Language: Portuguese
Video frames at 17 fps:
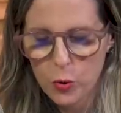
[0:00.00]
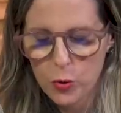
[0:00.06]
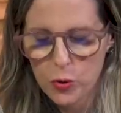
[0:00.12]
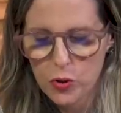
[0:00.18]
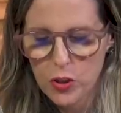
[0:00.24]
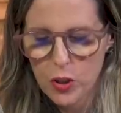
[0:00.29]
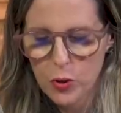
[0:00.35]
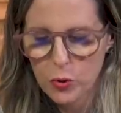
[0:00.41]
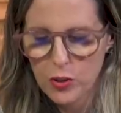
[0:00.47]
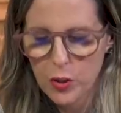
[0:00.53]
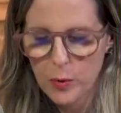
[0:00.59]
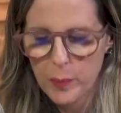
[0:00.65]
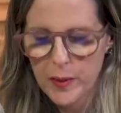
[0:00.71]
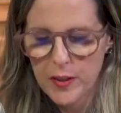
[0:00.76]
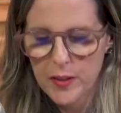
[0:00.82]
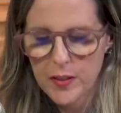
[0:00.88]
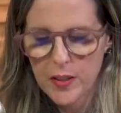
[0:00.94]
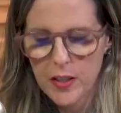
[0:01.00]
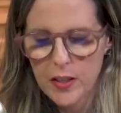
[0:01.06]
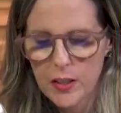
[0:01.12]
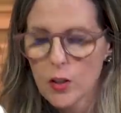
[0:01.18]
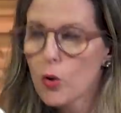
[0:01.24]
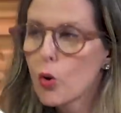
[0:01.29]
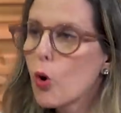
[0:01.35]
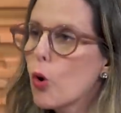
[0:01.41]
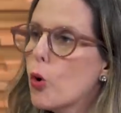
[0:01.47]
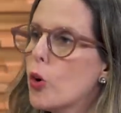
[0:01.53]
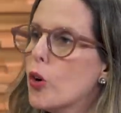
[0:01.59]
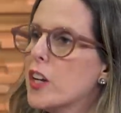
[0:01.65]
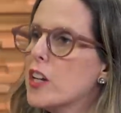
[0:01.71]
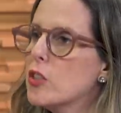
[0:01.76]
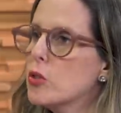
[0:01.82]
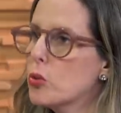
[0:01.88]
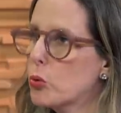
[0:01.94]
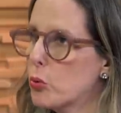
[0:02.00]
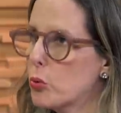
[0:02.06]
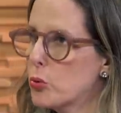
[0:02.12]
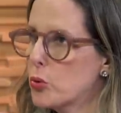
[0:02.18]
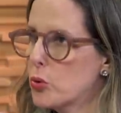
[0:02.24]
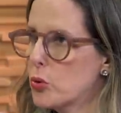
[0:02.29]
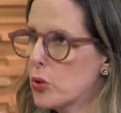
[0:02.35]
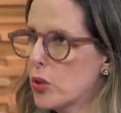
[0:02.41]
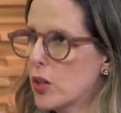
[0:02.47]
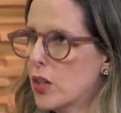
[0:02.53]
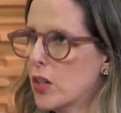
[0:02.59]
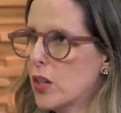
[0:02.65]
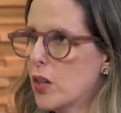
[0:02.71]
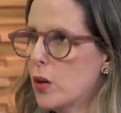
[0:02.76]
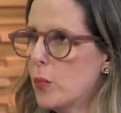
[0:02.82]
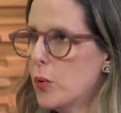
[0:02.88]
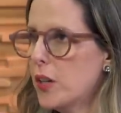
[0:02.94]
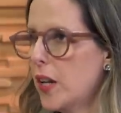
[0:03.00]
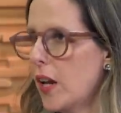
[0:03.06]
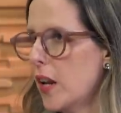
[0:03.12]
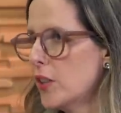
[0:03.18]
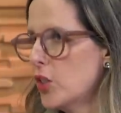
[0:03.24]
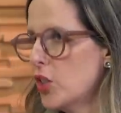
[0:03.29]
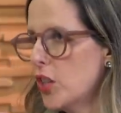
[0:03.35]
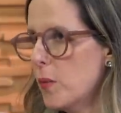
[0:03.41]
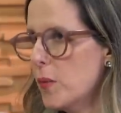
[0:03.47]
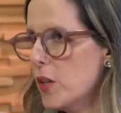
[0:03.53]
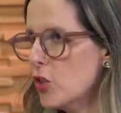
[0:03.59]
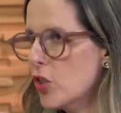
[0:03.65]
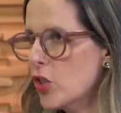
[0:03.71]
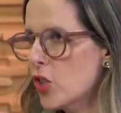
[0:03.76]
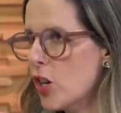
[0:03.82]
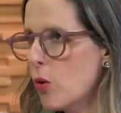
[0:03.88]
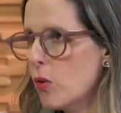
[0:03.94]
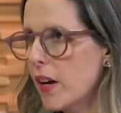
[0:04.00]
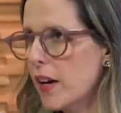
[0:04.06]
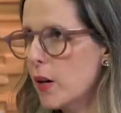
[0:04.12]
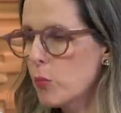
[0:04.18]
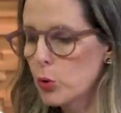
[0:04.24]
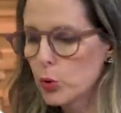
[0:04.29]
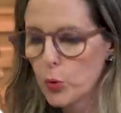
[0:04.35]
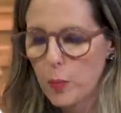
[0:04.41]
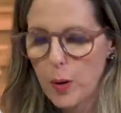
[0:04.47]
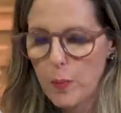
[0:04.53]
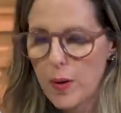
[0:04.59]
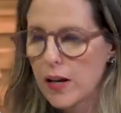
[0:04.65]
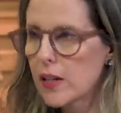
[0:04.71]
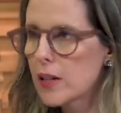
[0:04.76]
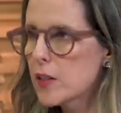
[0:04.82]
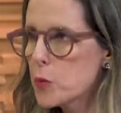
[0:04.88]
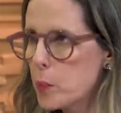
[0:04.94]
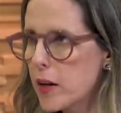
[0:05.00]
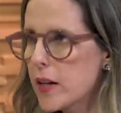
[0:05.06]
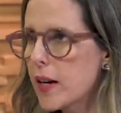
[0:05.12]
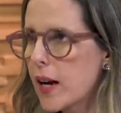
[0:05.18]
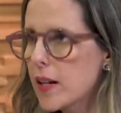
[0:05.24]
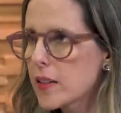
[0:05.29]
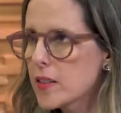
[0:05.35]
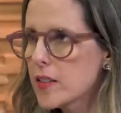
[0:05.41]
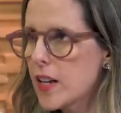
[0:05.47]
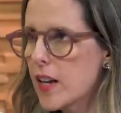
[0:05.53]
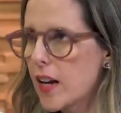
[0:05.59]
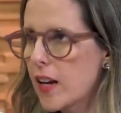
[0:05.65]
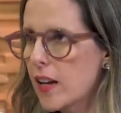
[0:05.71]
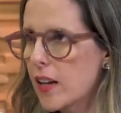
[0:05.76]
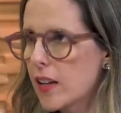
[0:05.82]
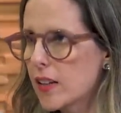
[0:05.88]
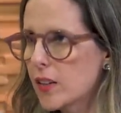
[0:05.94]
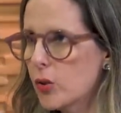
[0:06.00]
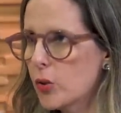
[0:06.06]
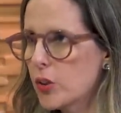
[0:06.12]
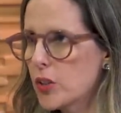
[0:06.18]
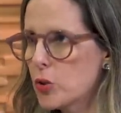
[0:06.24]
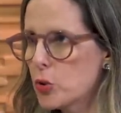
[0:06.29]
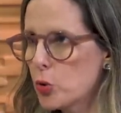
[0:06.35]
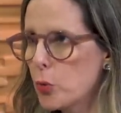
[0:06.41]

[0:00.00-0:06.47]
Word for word: consigo ter prazer e não corro riscos. Porque ela tinha medo de achar um cara muito babaca que espancasse ela, ou que e